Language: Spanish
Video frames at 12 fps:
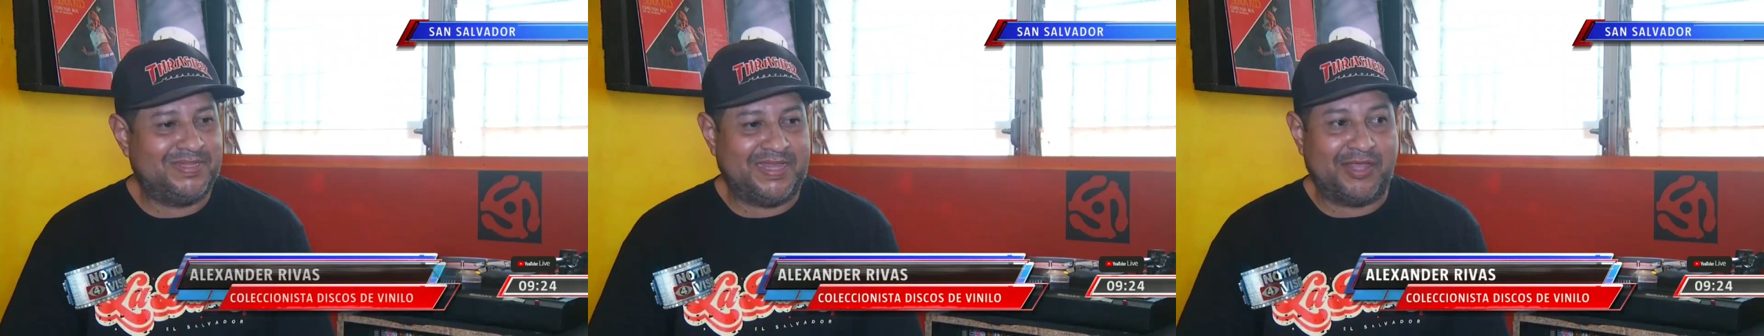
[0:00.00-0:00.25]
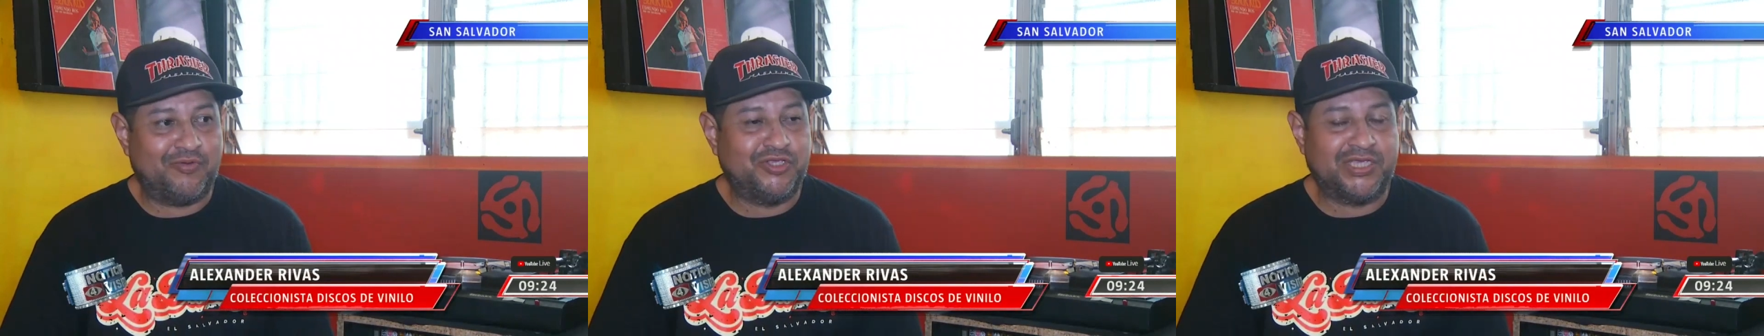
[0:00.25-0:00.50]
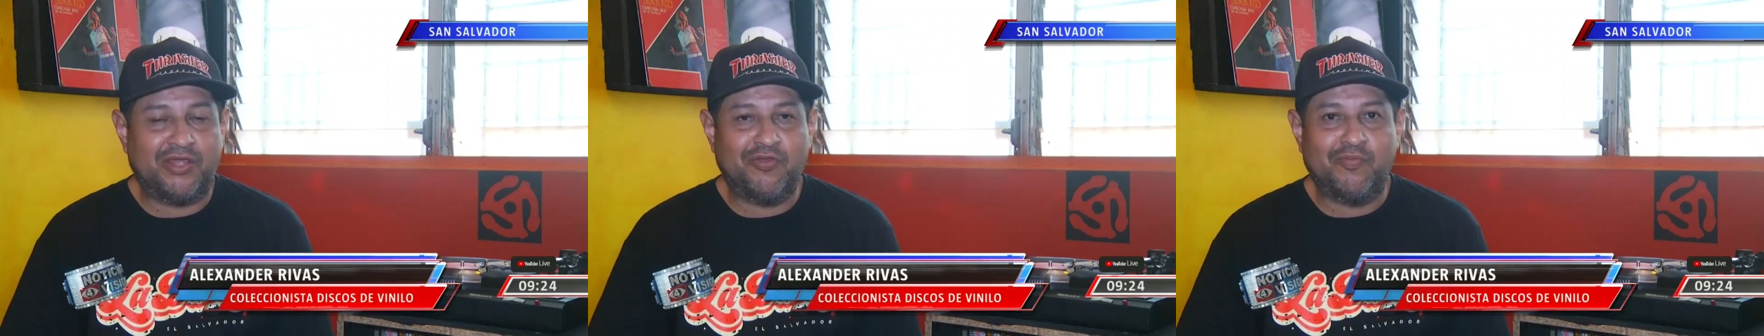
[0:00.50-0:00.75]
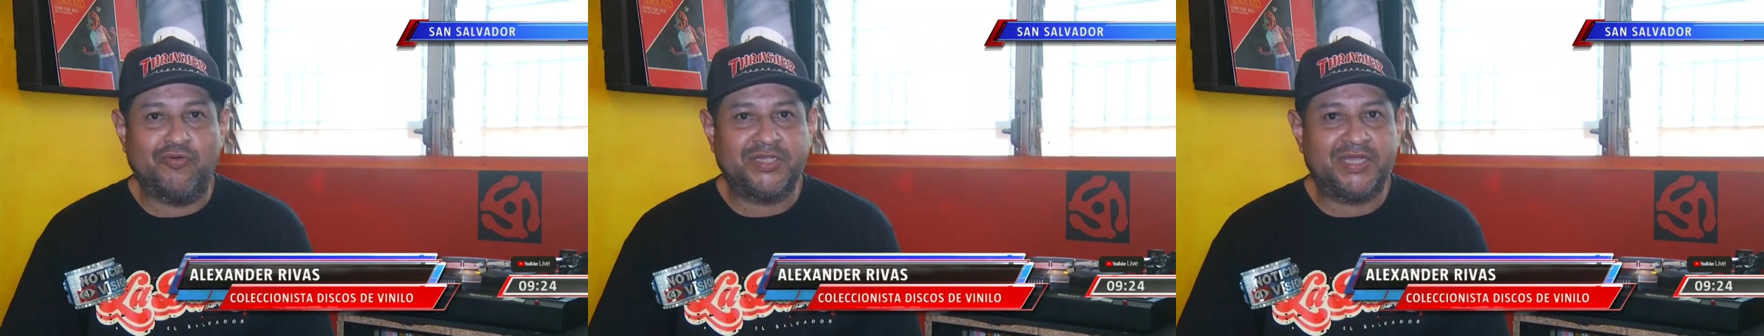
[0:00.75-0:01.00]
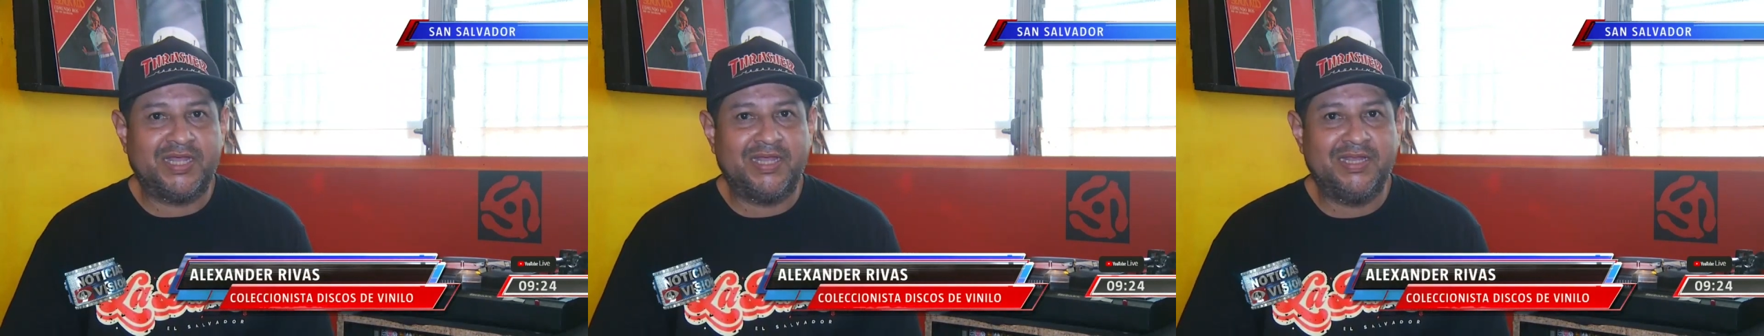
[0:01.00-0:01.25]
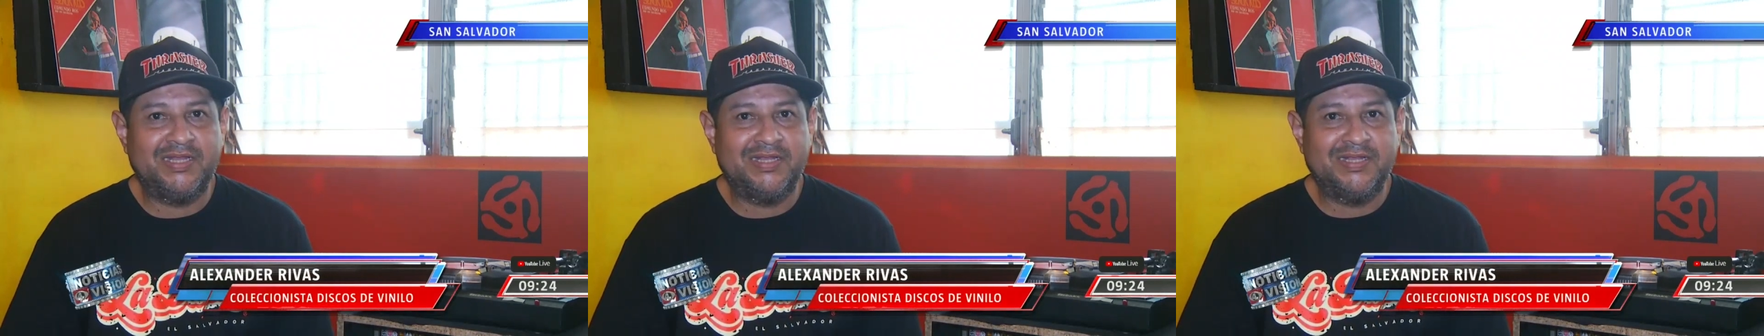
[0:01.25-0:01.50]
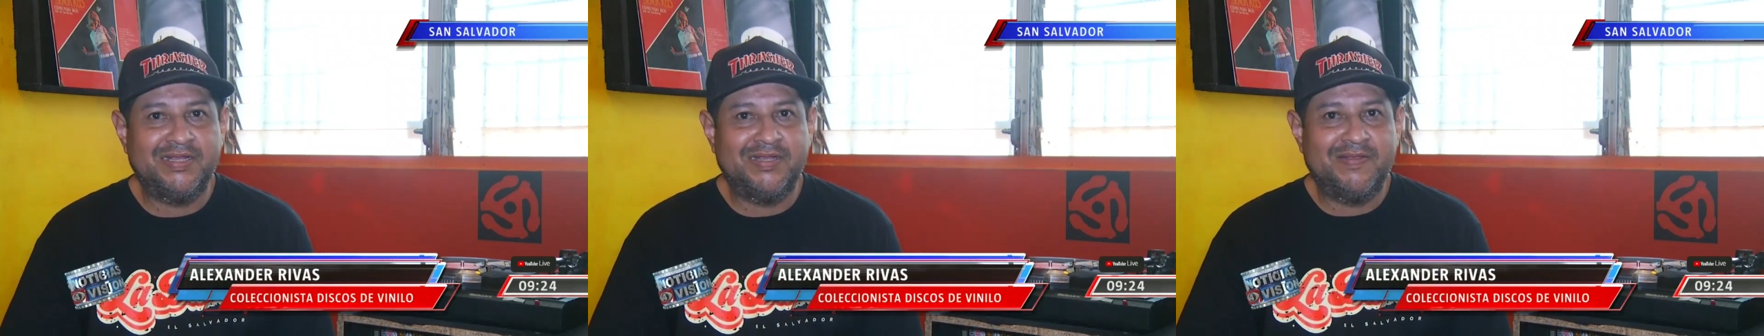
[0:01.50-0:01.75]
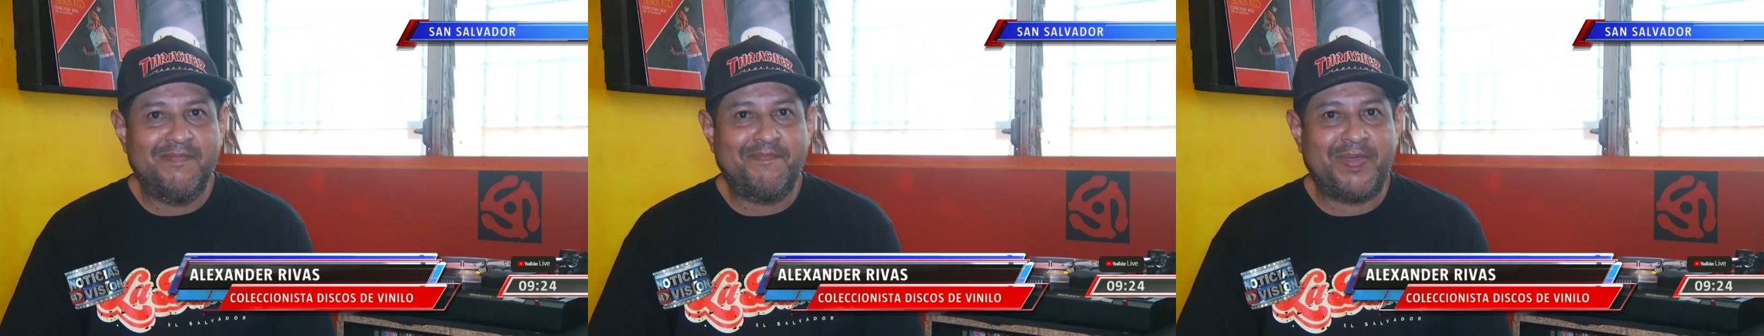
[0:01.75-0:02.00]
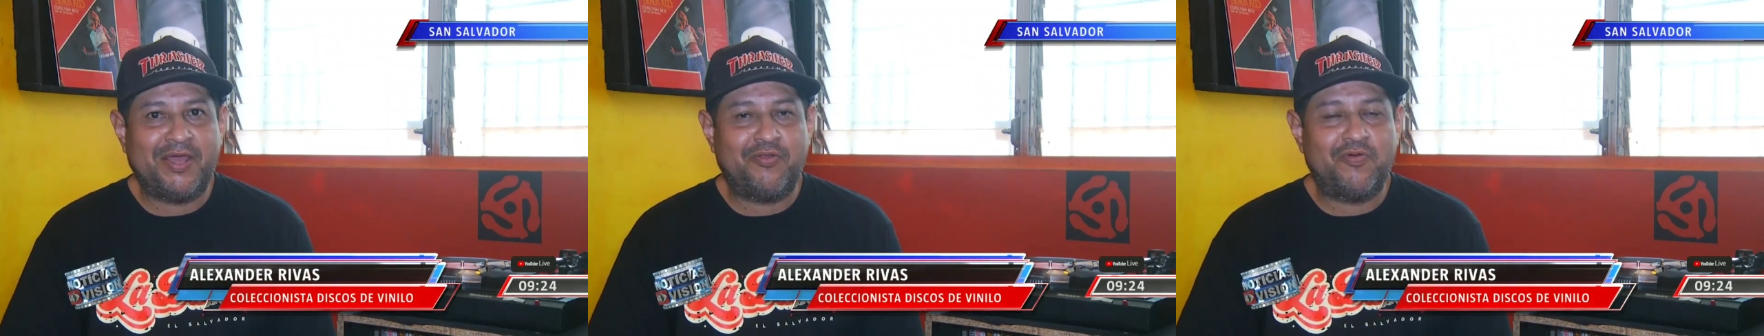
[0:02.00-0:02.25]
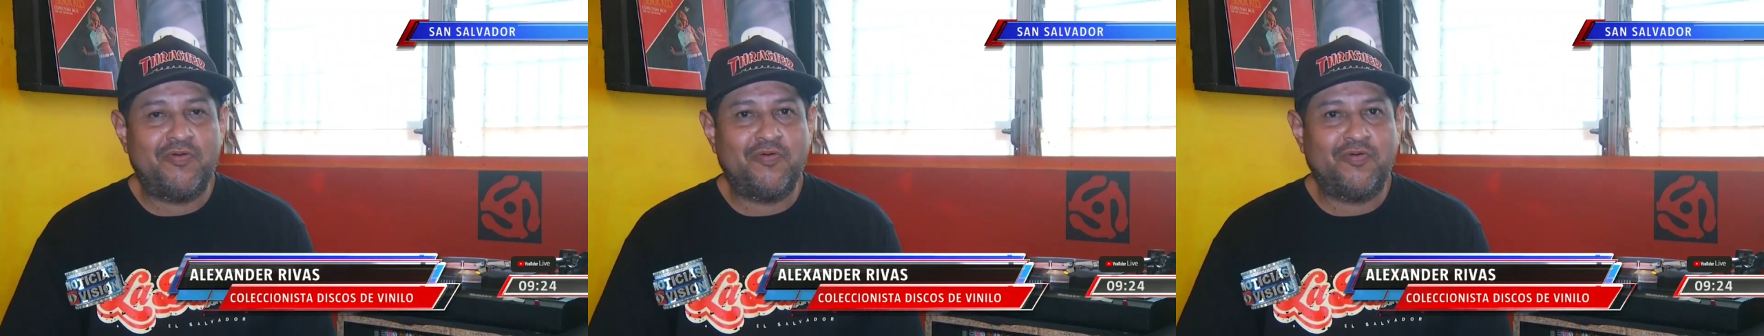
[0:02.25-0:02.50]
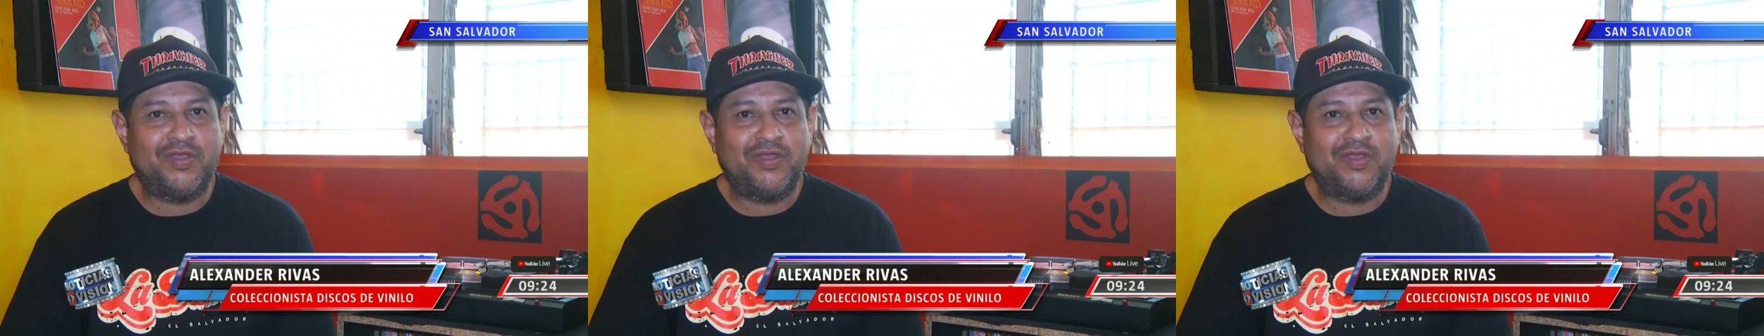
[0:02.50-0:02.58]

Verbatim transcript: se ha escuchado música pero